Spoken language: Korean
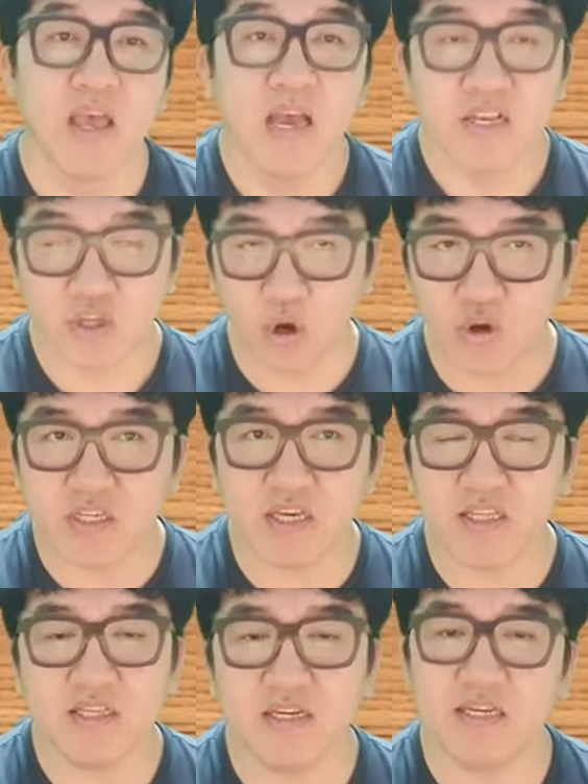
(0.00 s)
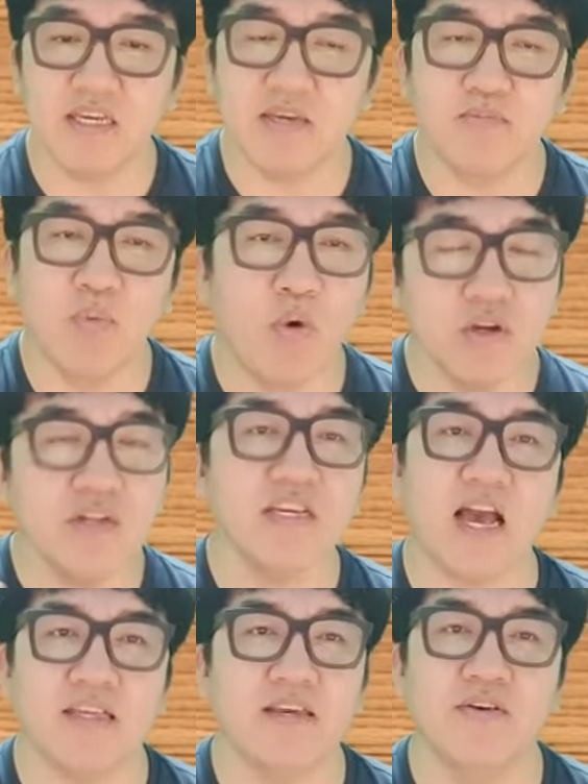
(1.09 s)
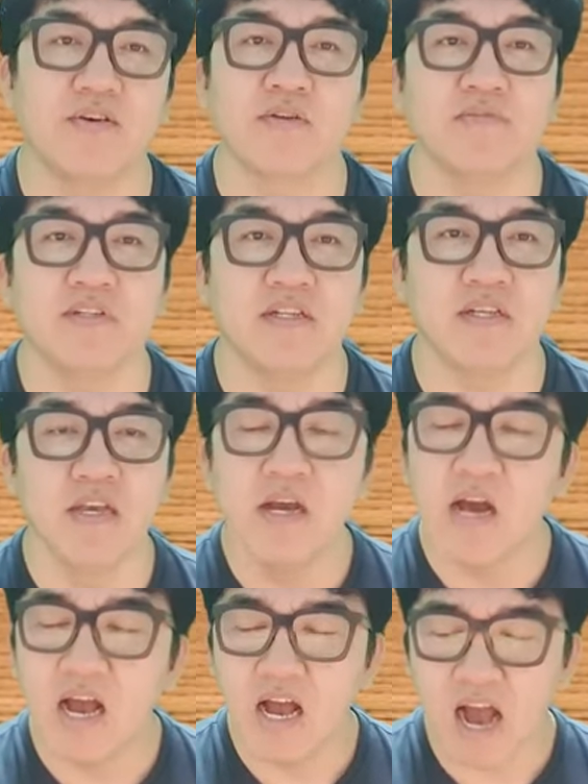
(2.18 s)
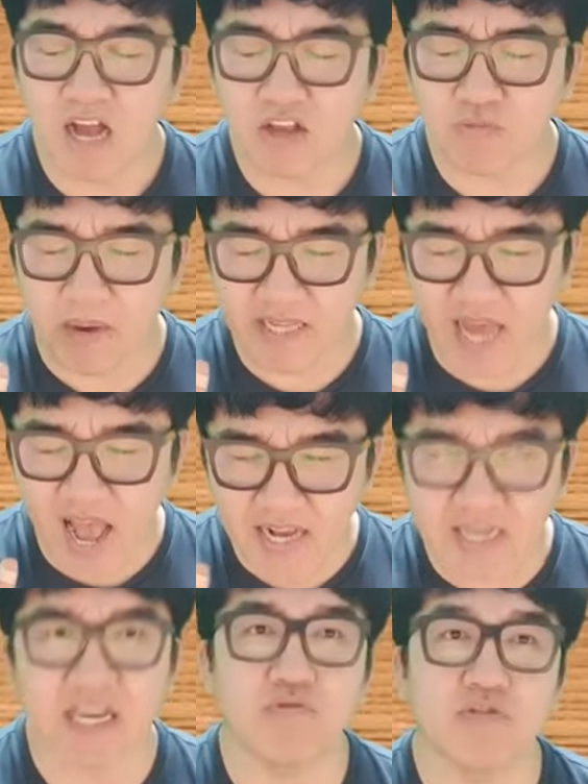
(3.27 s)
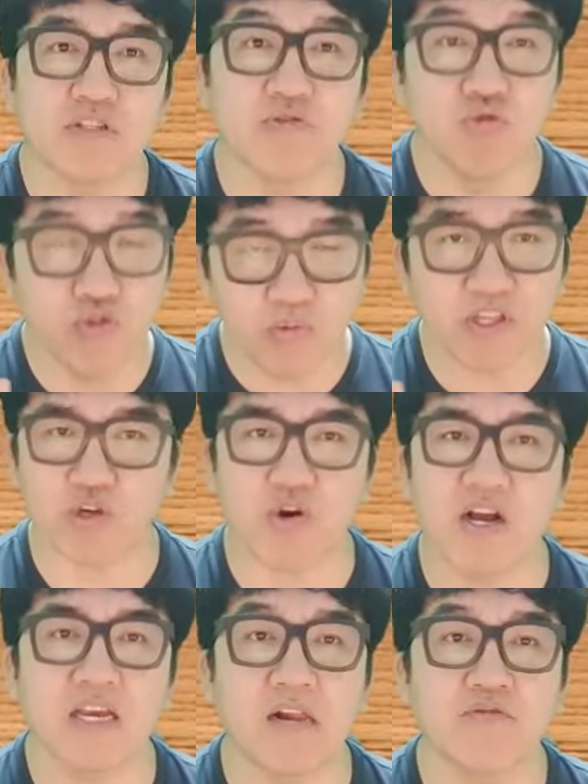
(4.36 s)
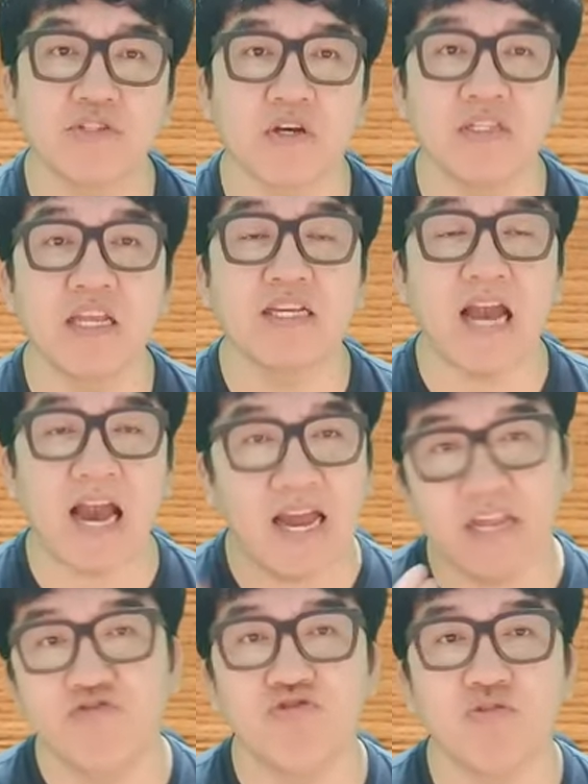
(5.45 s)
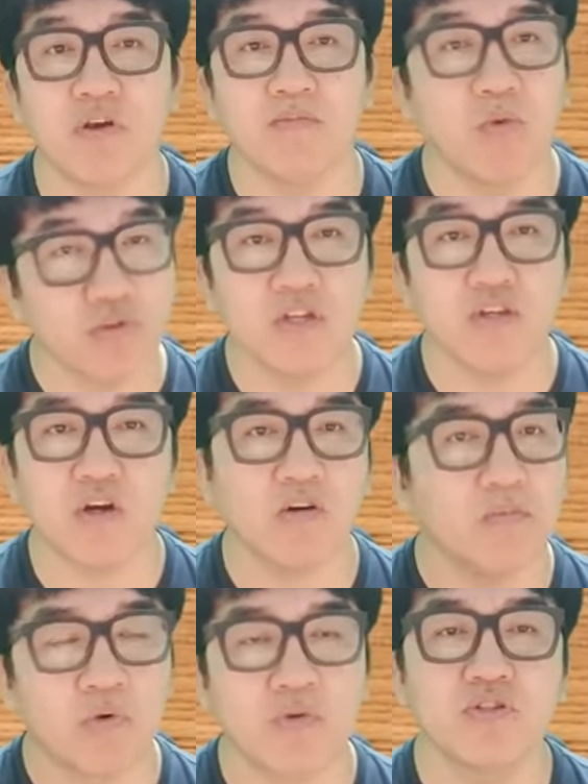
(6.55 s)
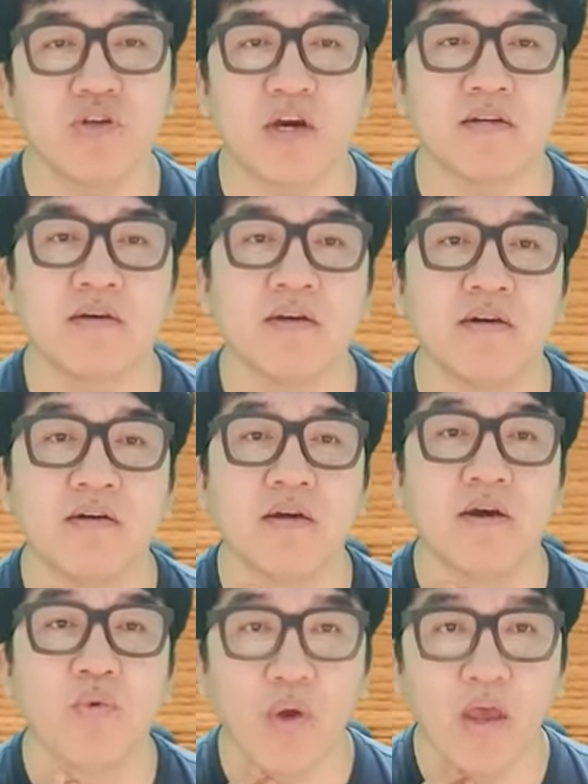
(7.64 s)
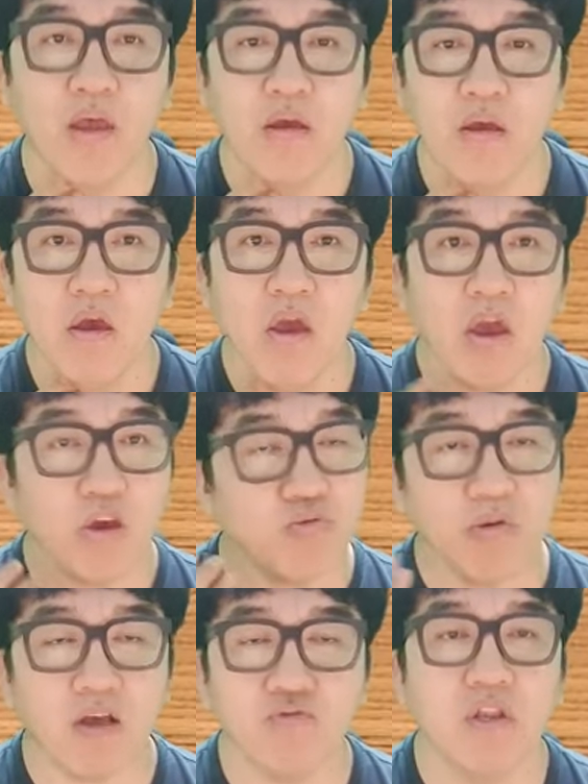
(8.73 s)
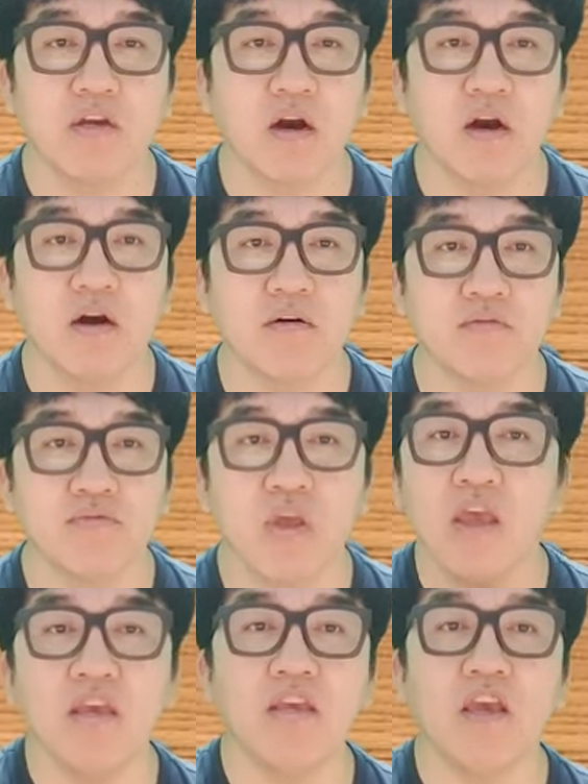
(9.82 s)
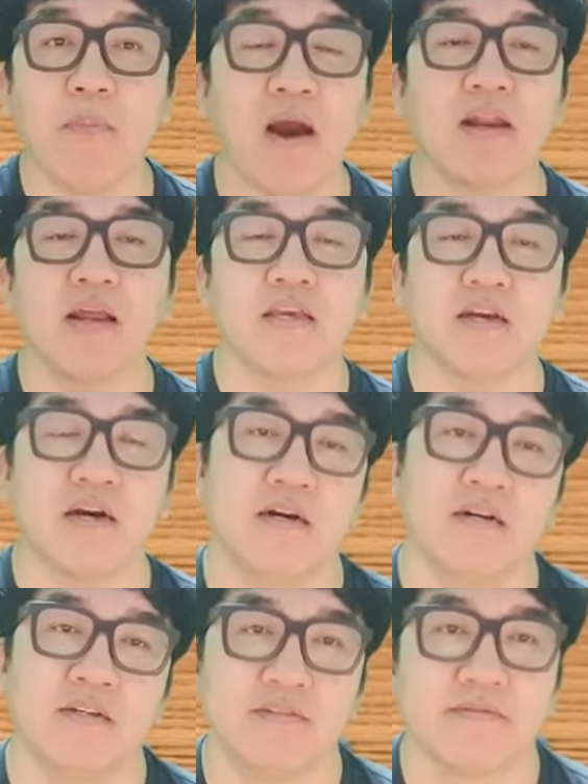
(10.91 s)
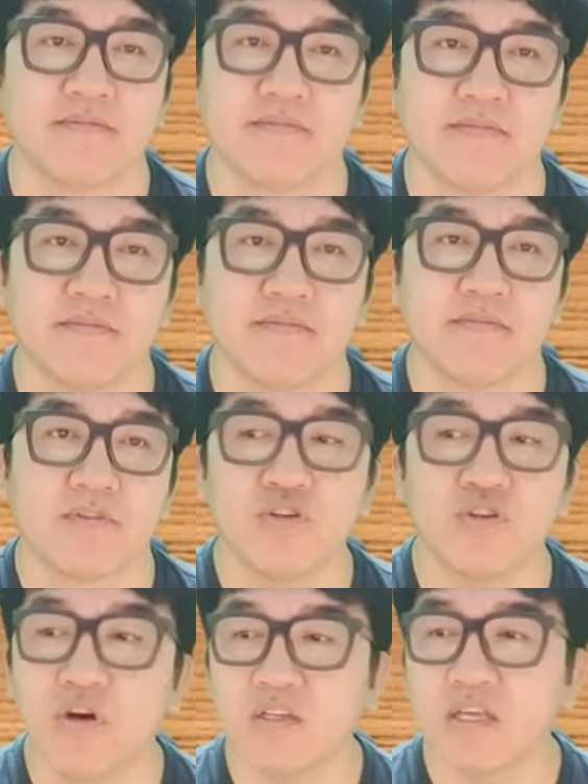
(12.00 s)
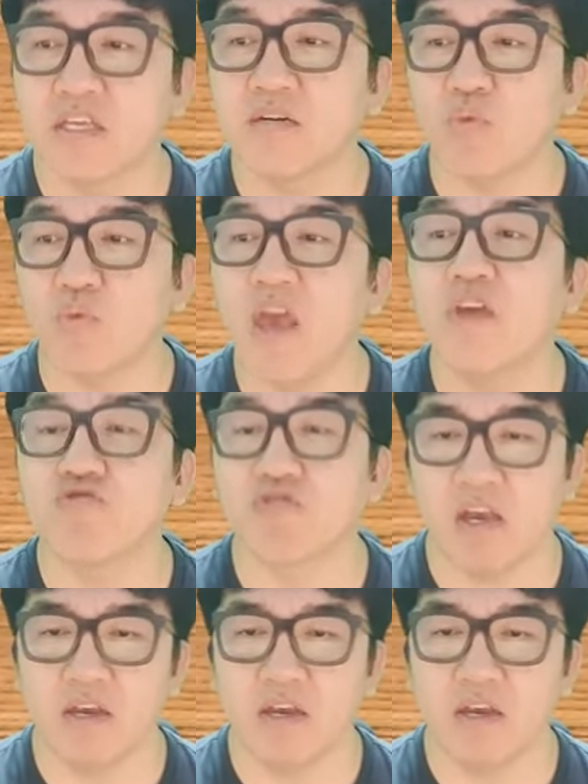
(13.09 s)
정치인들이 모르는 게 아니에요, 여러분들. 아주 빠삭하게 알고 있어요. 누구보다 정확하게 알고 있어요. 근데 그냥 안 해주는 거예요. 못 들은 척하고 모르는 척하는 거예요. 왜? 해주면 안 되니까. 내 이익에 반하니까. 그죠? 근데 지금은 왜 해줄까요?